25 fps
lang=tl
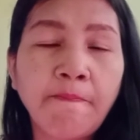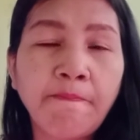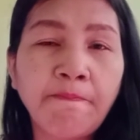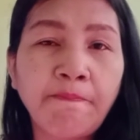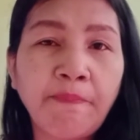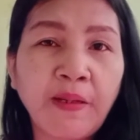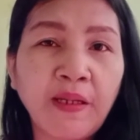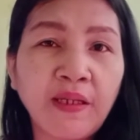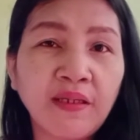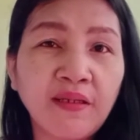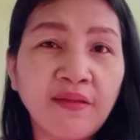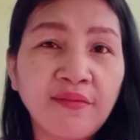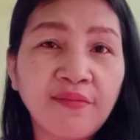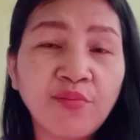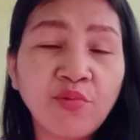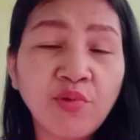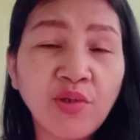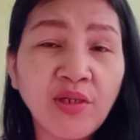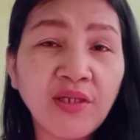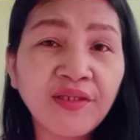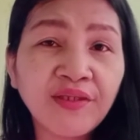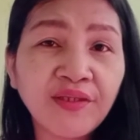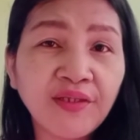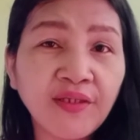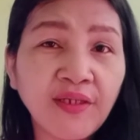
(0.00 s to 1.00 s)
pag
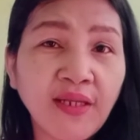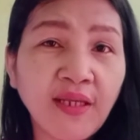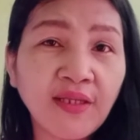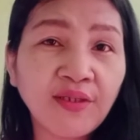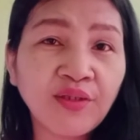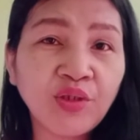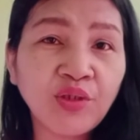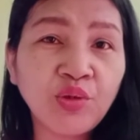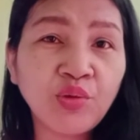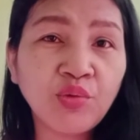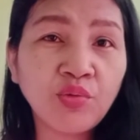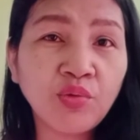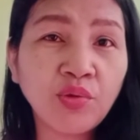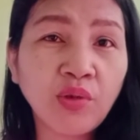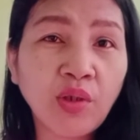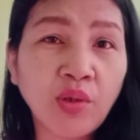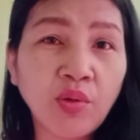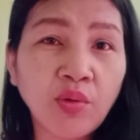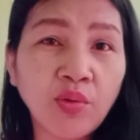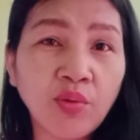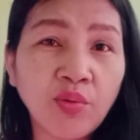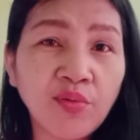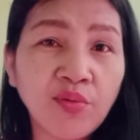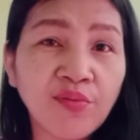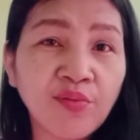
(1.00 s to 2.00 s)
nasulat na natin yung
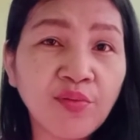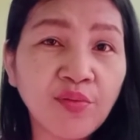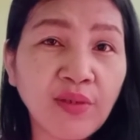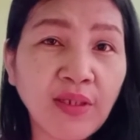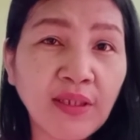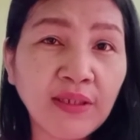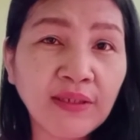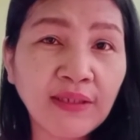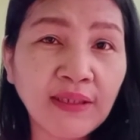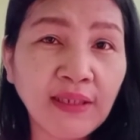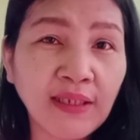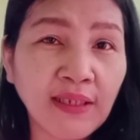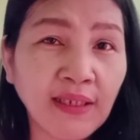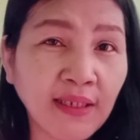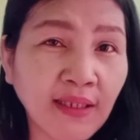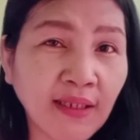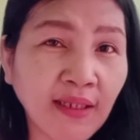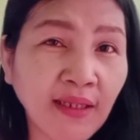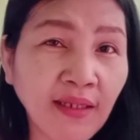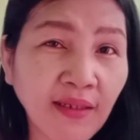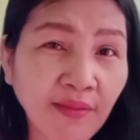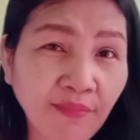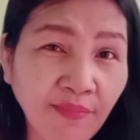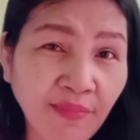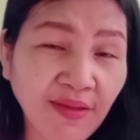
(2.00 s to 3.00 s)
gusto nating
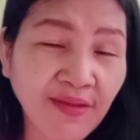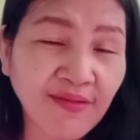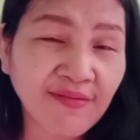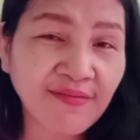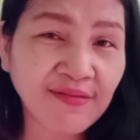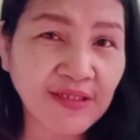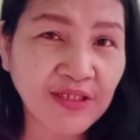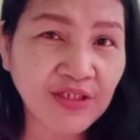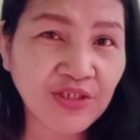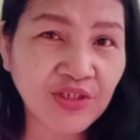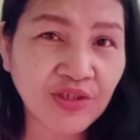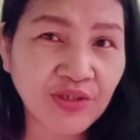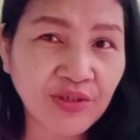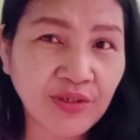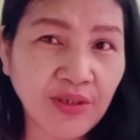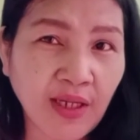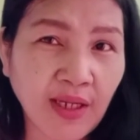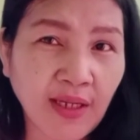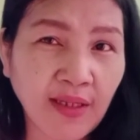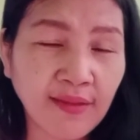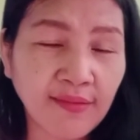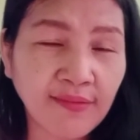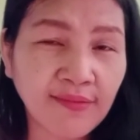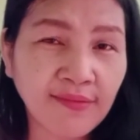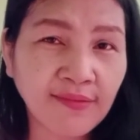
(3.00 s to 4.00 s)
ilagay na message,
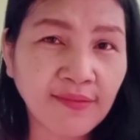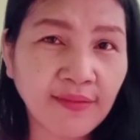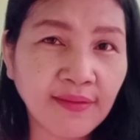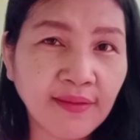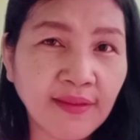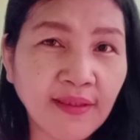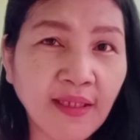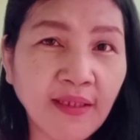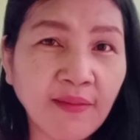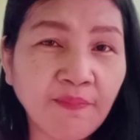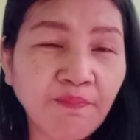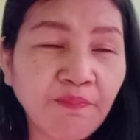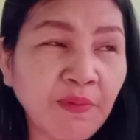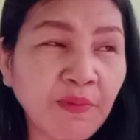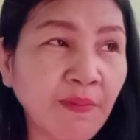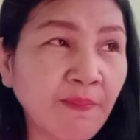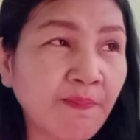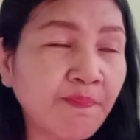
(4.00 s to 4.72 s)
guys, and then